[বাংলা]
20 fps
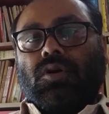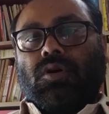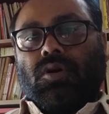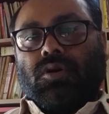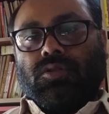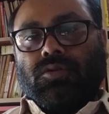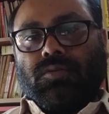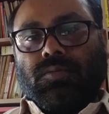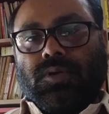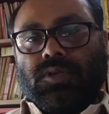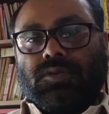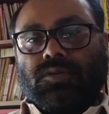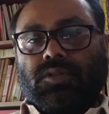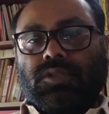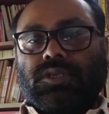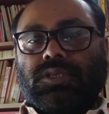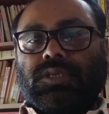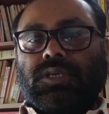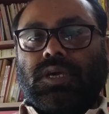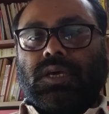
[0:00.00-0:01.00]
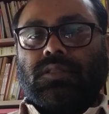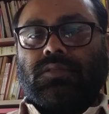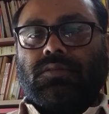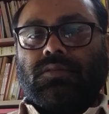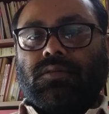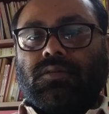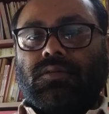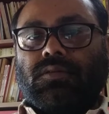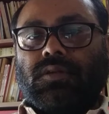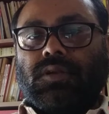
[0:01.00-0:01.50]
অথবা স্বদেশী
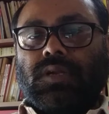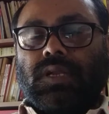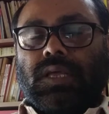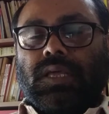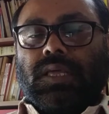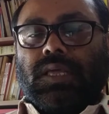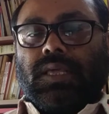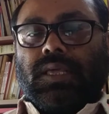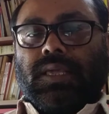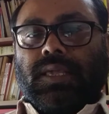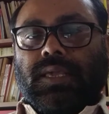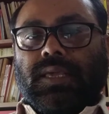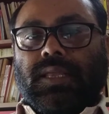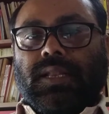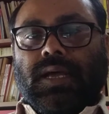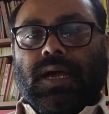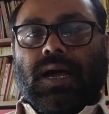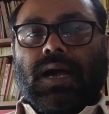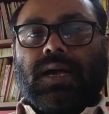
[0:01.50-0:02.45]
আন্দোলন এর